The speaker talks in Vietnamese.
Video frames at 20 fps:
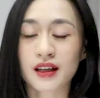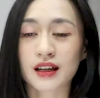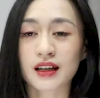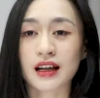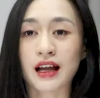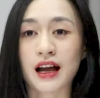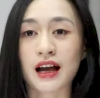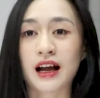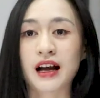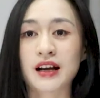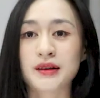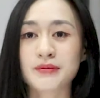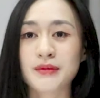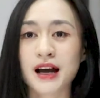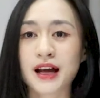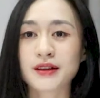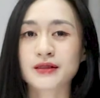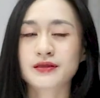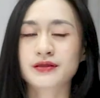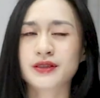là
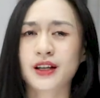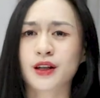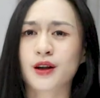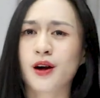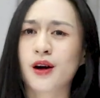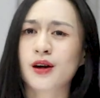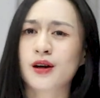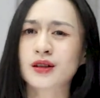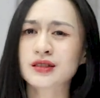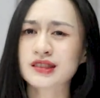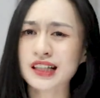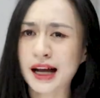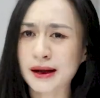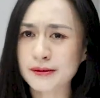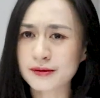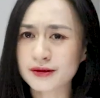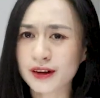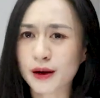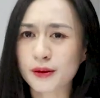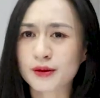bạn phải có
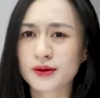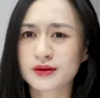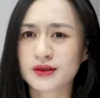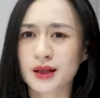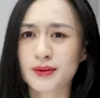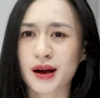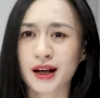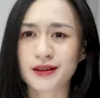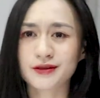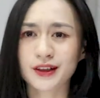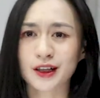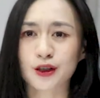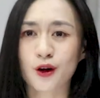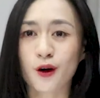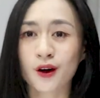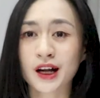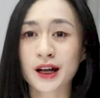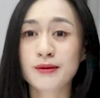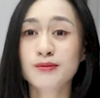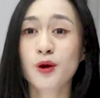tham vọng và bạn phải
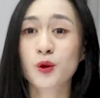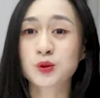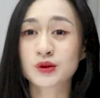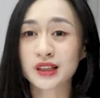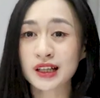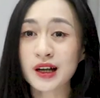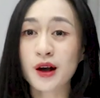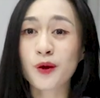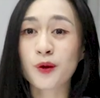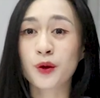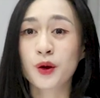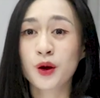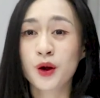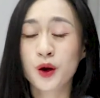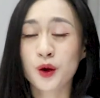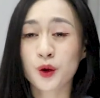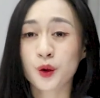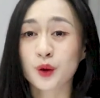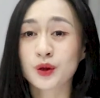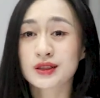có cái mục tiêu
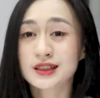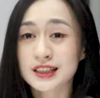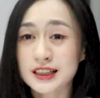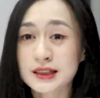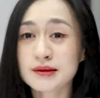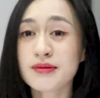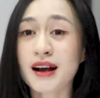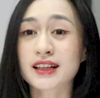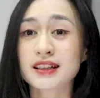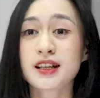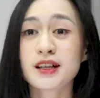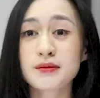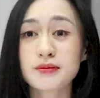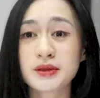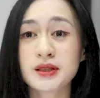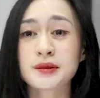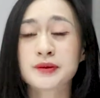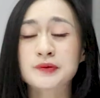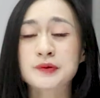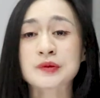của chính bản
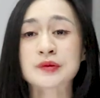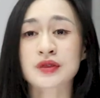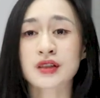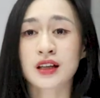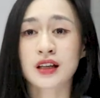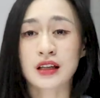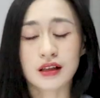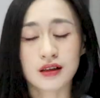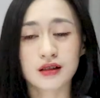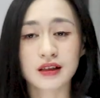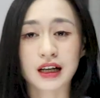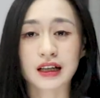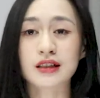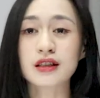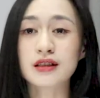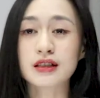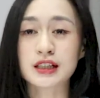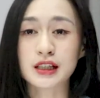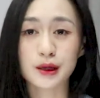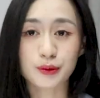thân mình ở cái
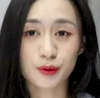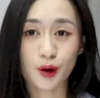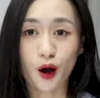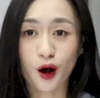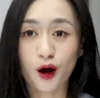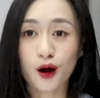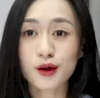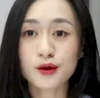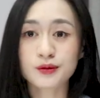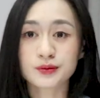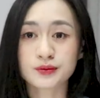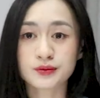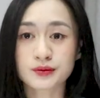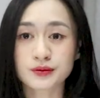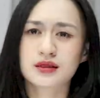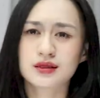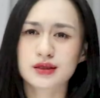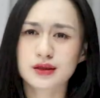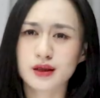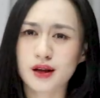thời điểm đó.
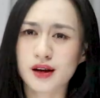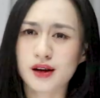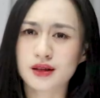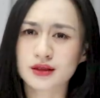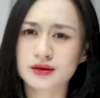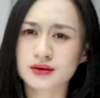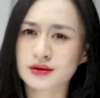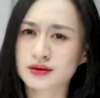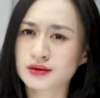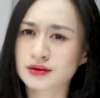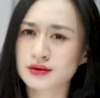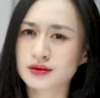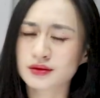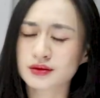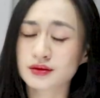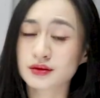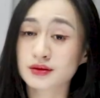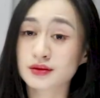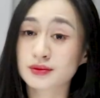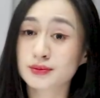Chứ còn
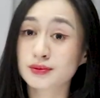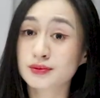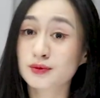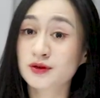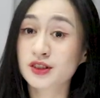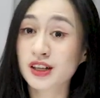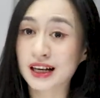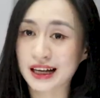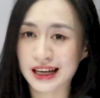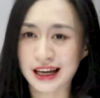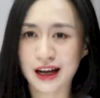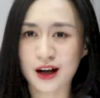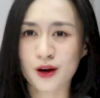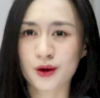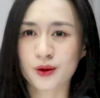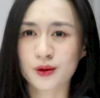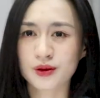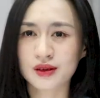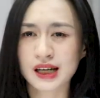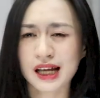vừa
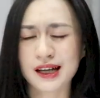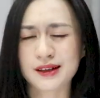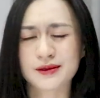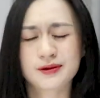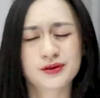nghèo lại